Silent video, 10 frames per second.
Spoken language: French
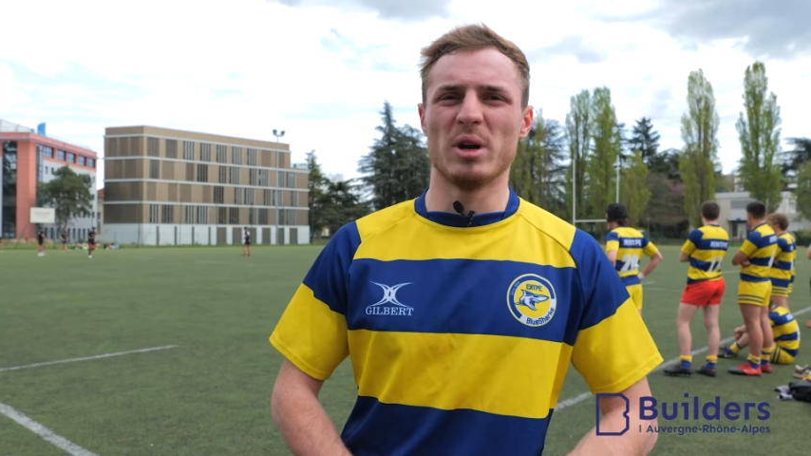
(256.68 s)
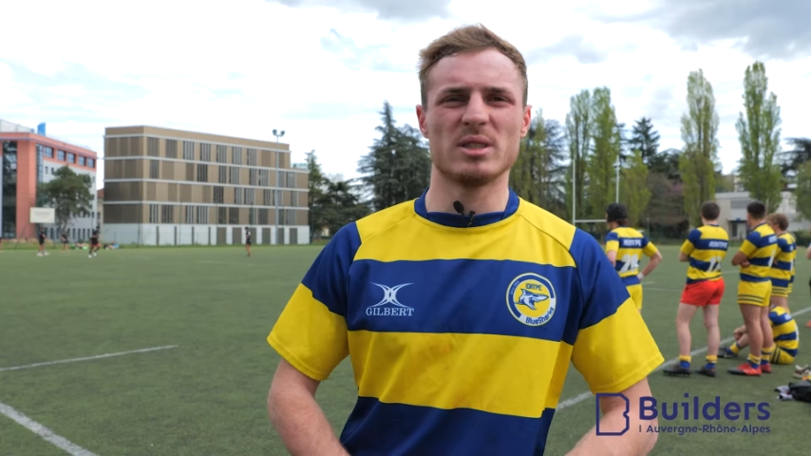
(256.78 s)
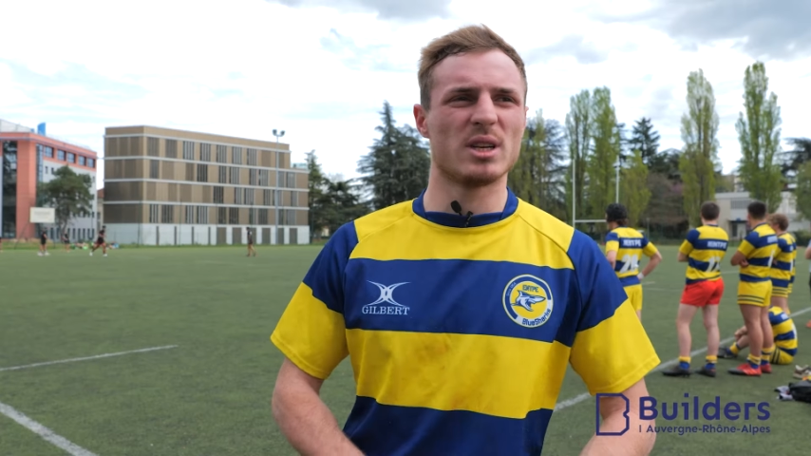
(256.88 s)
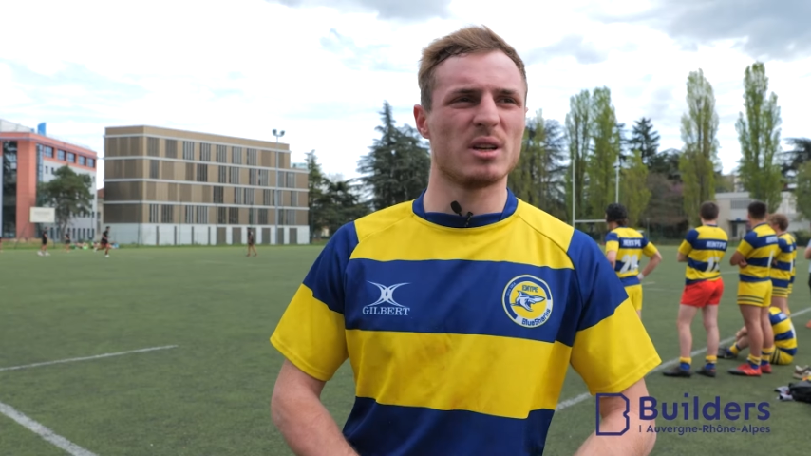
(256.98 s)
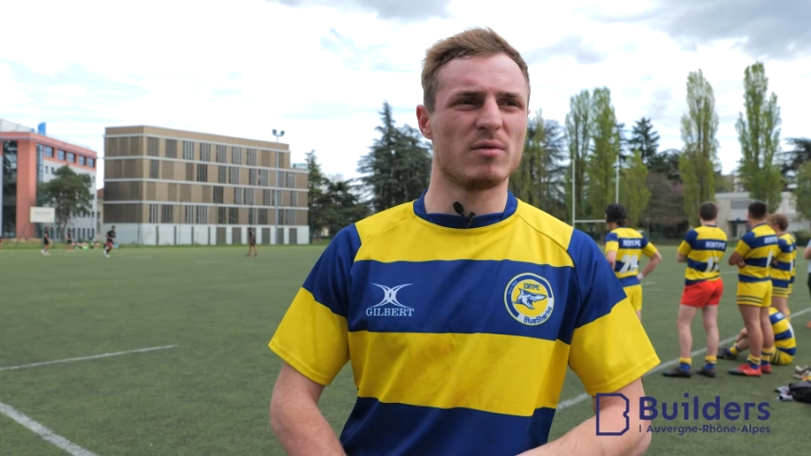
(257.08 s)

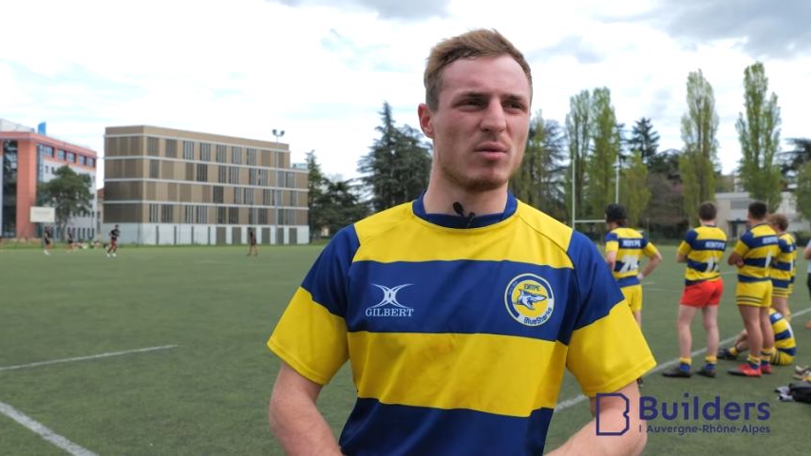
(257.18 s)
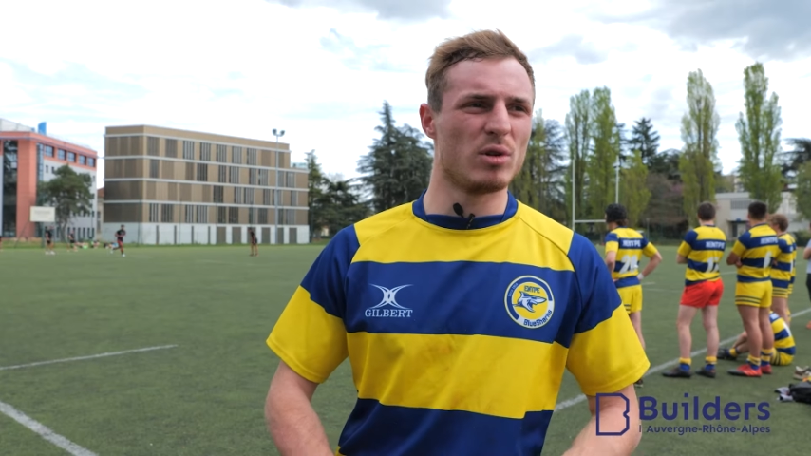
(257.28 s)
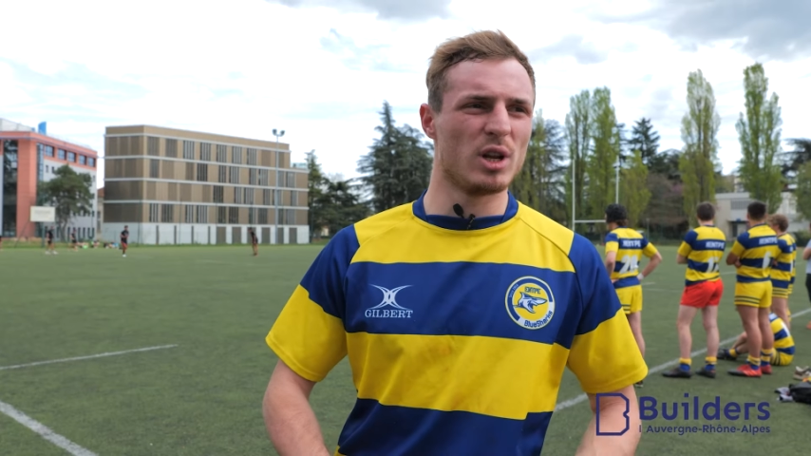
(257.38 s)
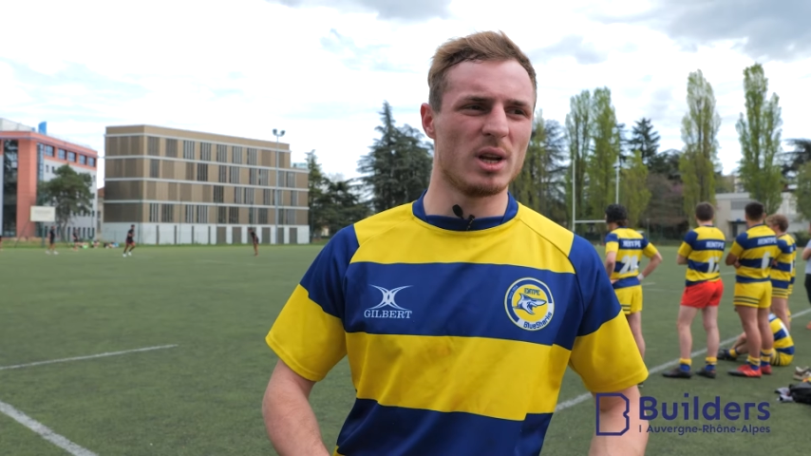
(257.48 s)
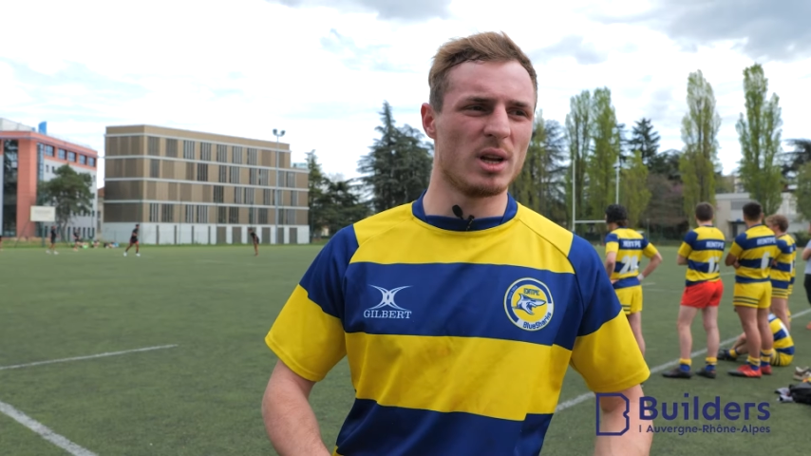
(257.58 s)
basket,
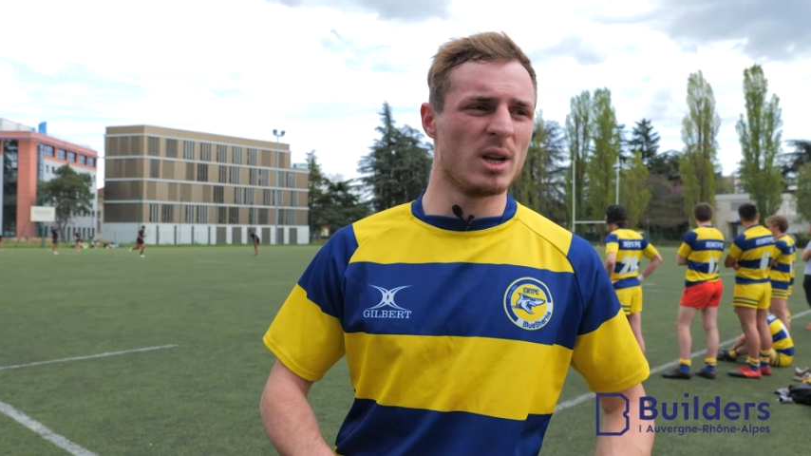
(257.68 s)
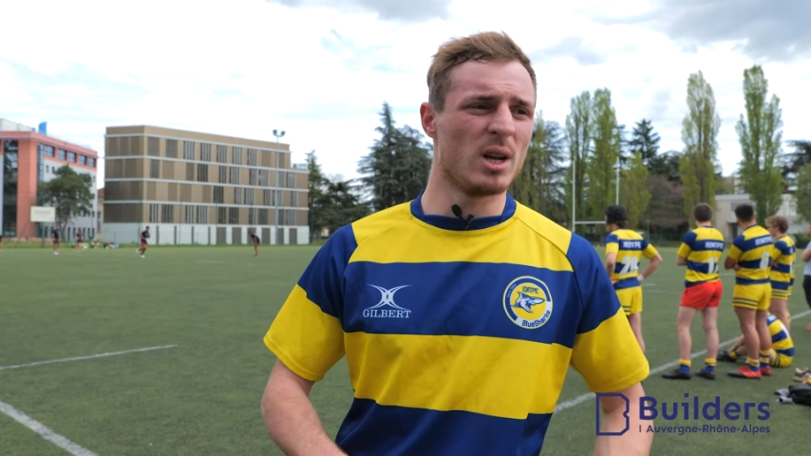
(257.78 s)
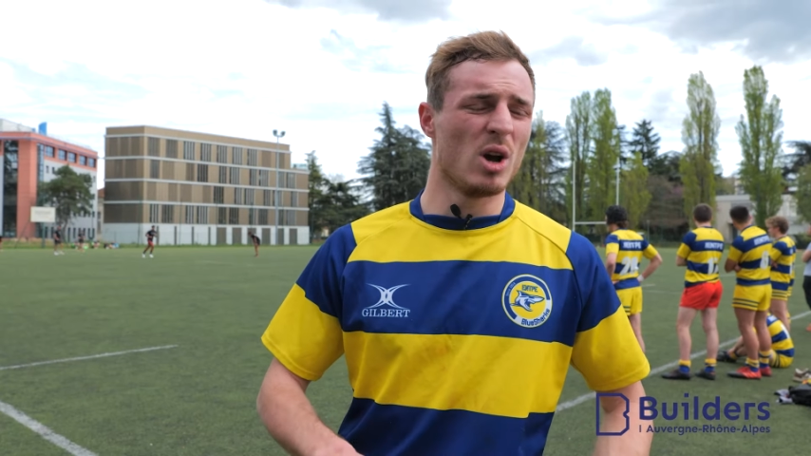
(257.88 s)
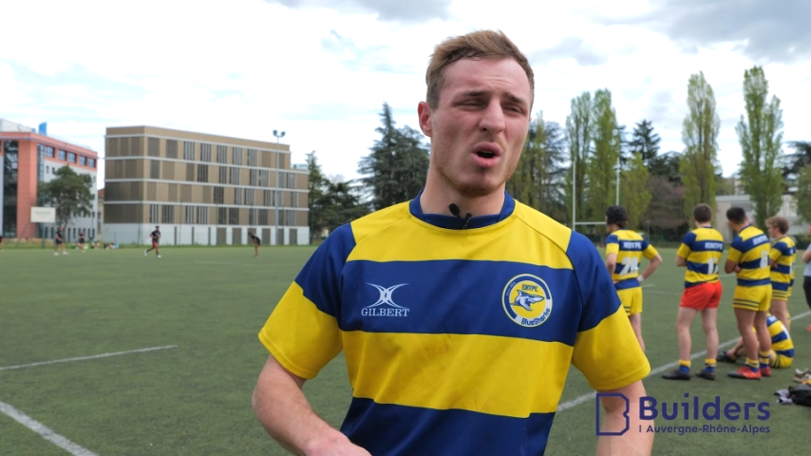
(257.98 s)
volley,